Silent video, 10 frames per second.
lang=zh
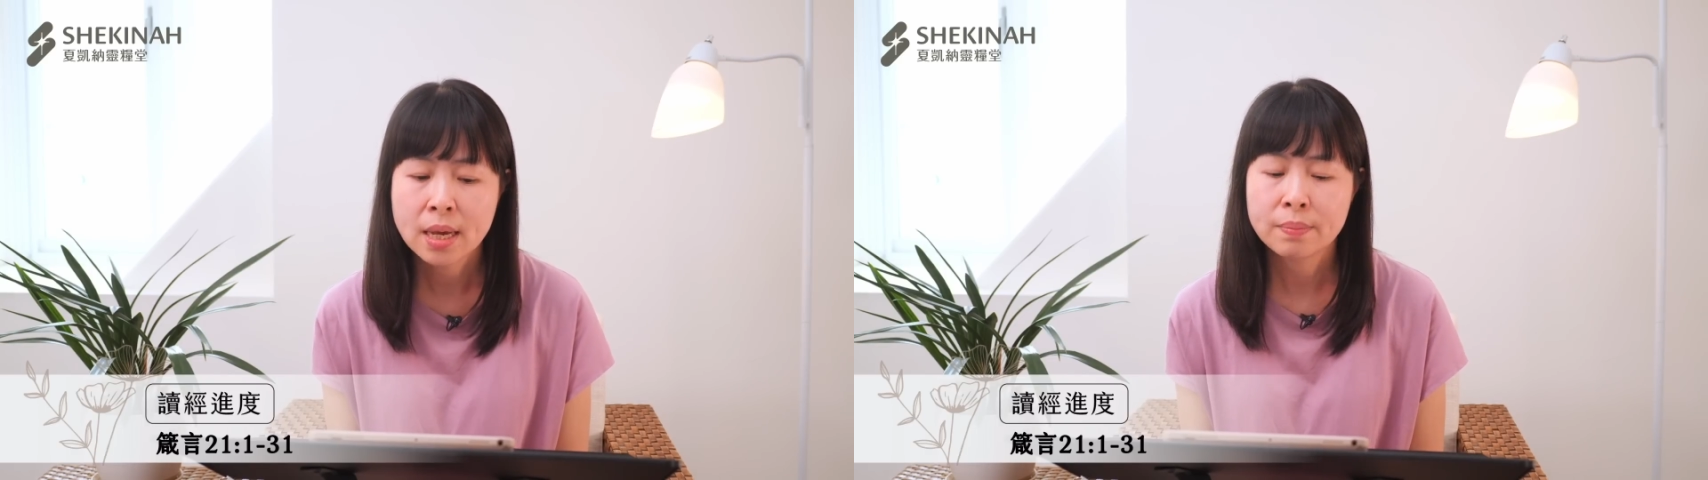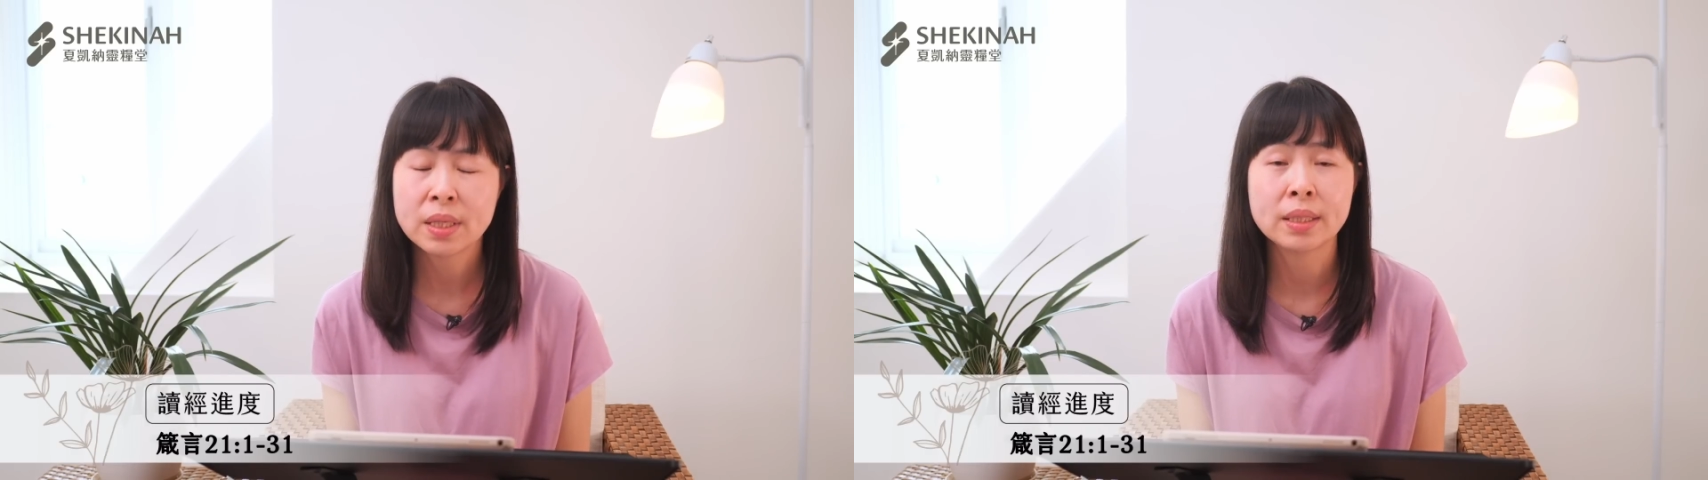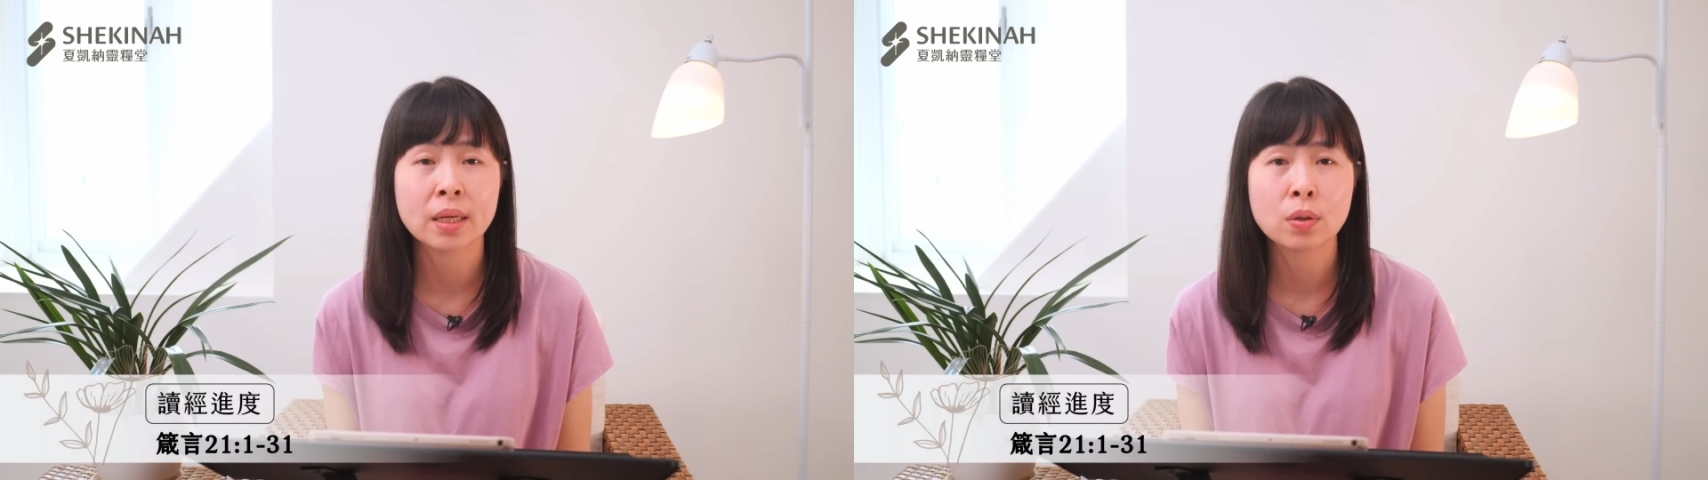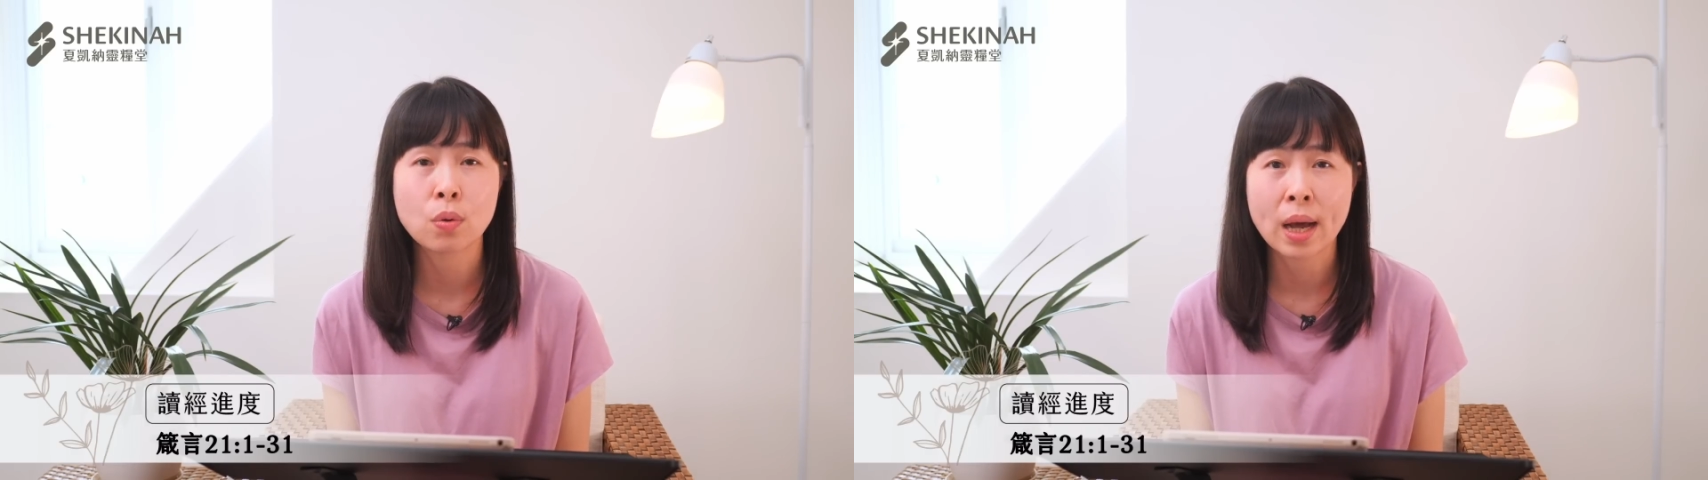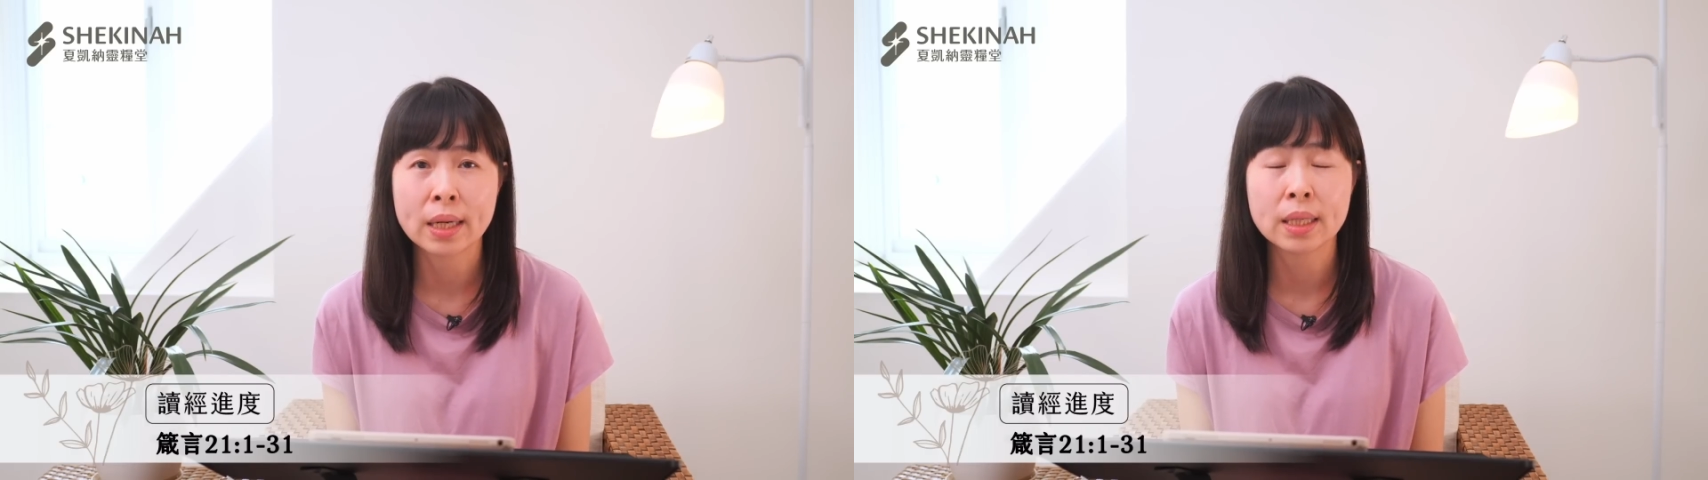并且
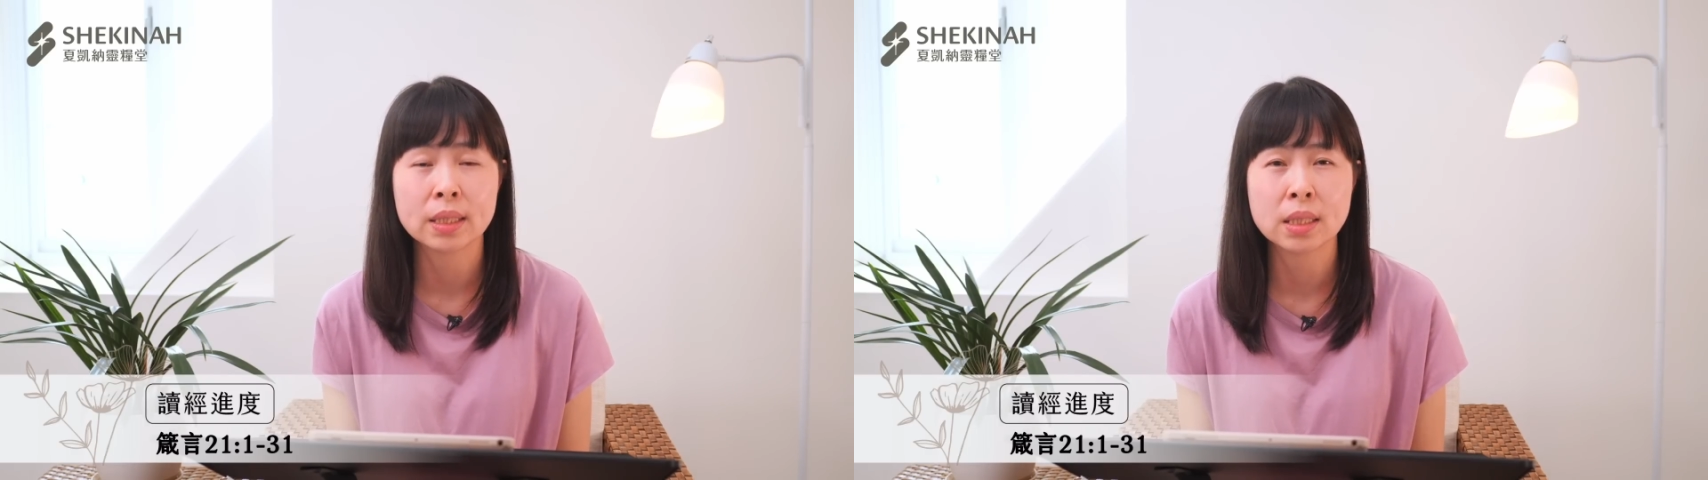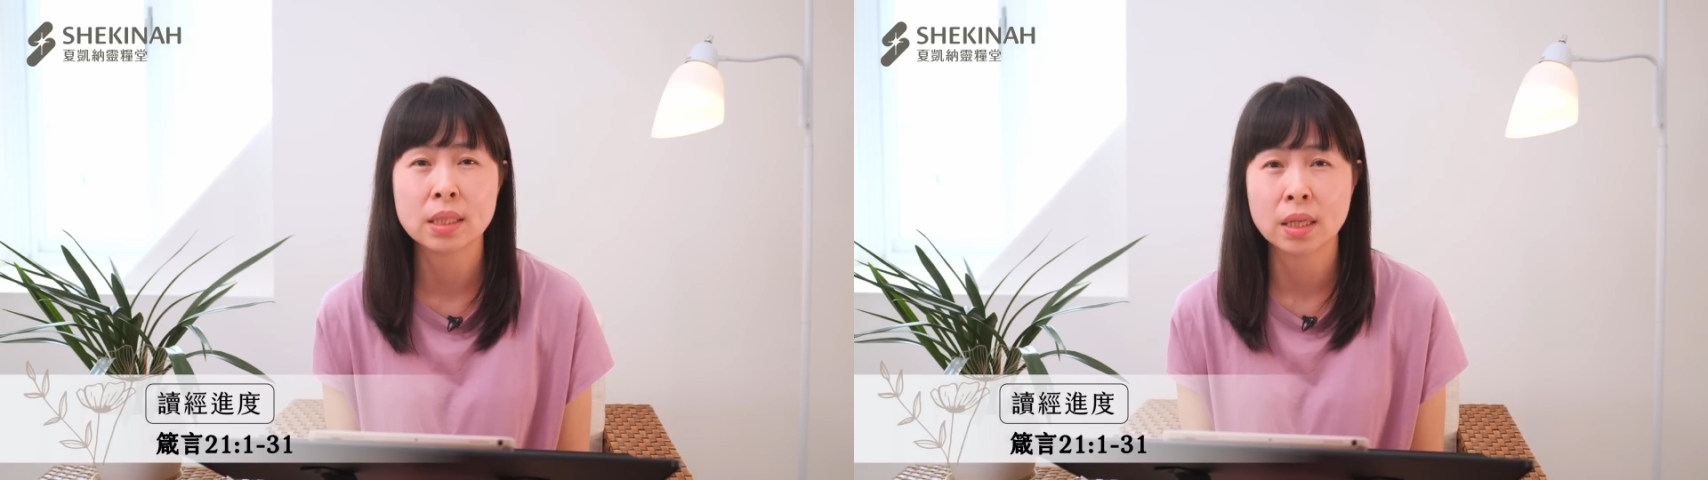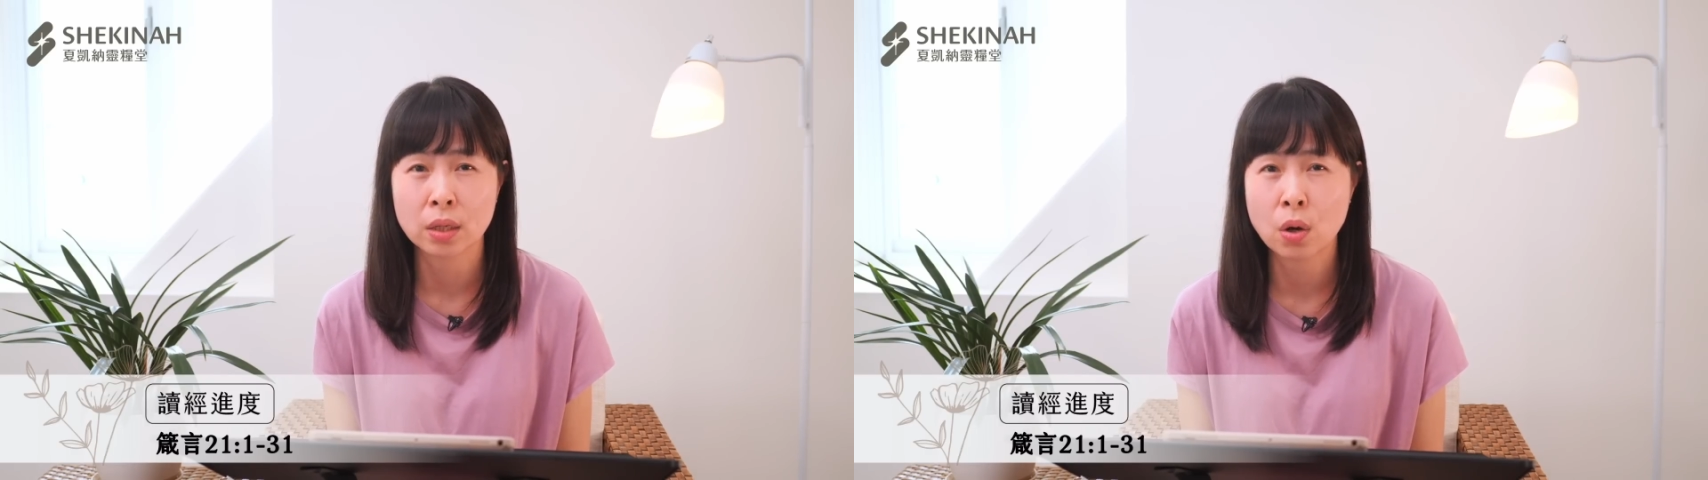管理自己的